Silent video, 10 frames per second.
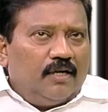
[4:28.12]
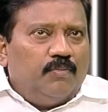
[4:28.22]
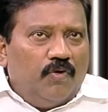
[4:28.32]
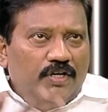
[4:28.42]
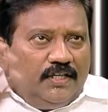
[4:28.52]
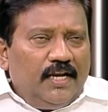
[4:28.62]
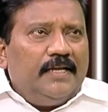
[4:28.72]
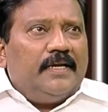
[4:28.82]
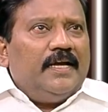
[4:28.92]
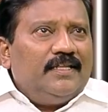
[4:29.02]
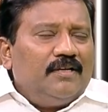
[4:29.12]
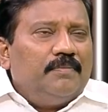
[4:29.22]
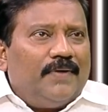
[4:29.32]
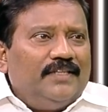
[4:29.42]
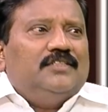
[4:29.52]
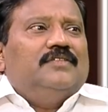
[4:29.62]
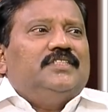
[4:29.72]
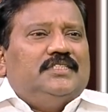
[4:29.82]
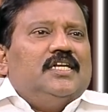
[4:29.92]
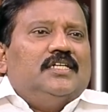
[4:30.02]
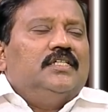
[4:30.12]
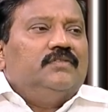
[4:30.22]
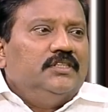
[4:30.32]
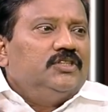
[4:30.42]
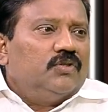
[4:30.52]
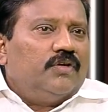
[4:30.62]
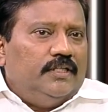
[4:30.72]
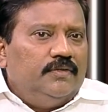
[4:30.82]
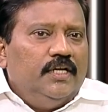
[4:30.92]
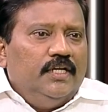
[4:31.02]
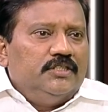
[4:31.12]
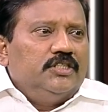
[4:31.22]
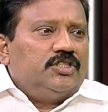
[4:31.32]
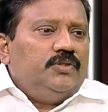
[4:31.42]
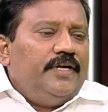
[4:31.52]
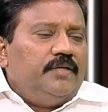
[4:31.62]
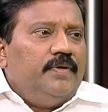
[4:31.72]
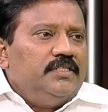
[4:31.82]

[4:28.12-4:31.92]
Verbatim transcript: நான் பொலிட்டிக்கலா நிறைய தடவை பார்த்ததை வச்சு நான் வந்து சொல்றேன் இது சிக்ஸ் டு எயிட்